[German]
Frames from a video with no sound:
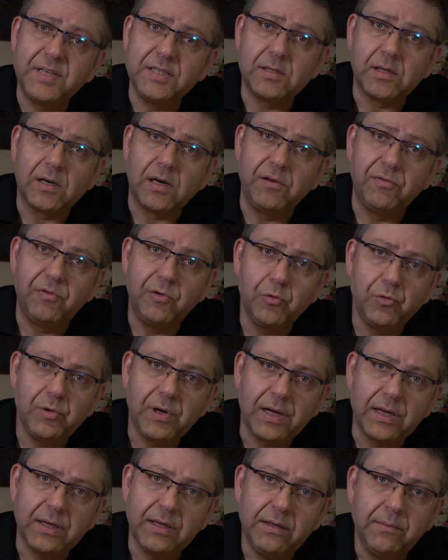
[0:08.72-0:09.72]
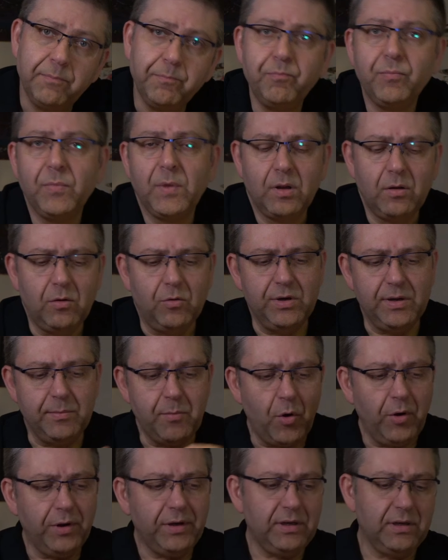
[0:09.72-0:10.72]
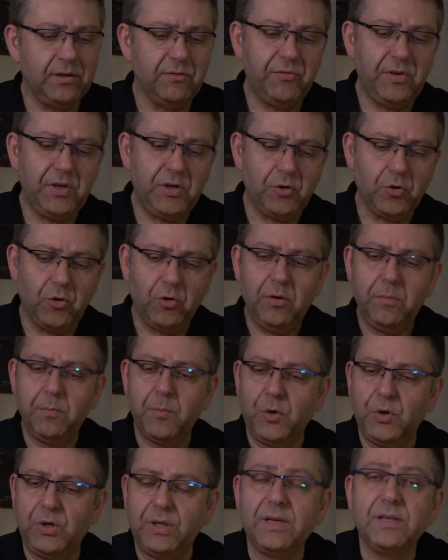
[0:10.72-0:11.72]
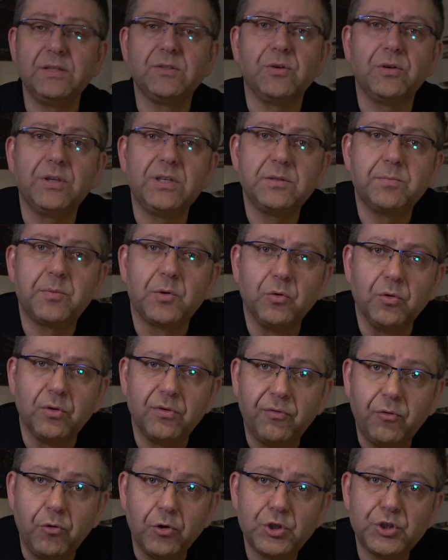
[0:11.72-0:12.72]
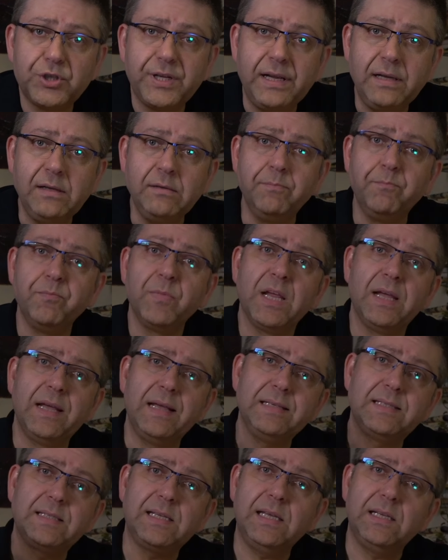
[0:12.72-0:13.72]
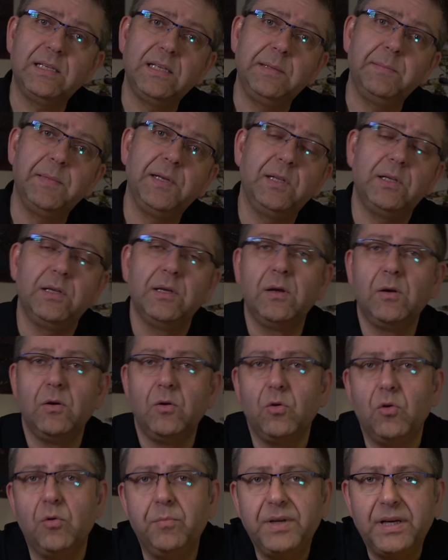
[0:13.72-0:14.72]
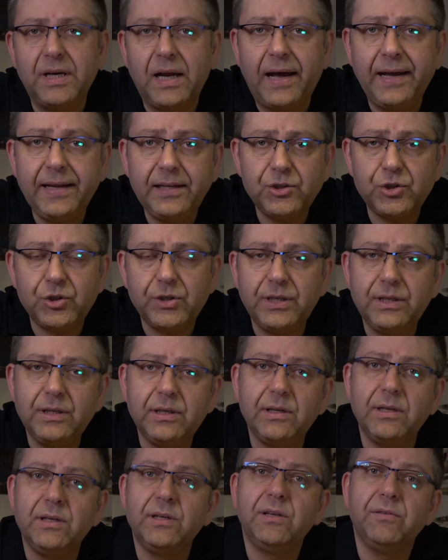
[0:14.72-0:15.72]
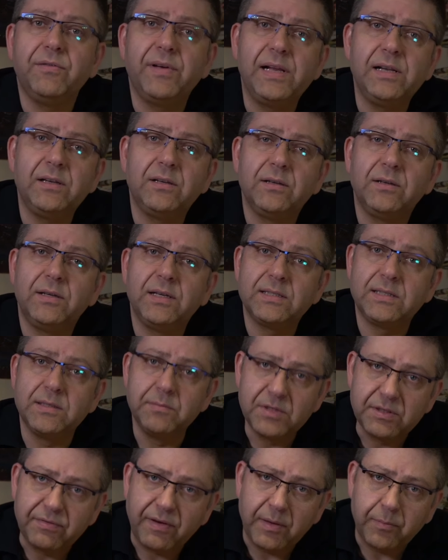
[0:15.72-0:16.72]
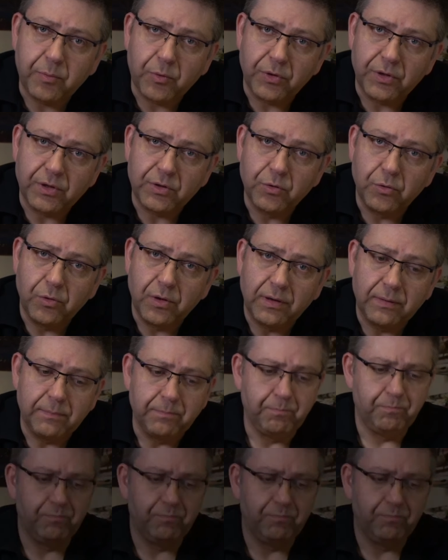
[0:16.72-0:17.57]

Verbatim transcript: ist Ralf Lulay und im heutigen Video möchte ich ein solches Produkt vorstellen. Es geht nämlich um den Einstieg in die Welt der SIM2-Projektoren.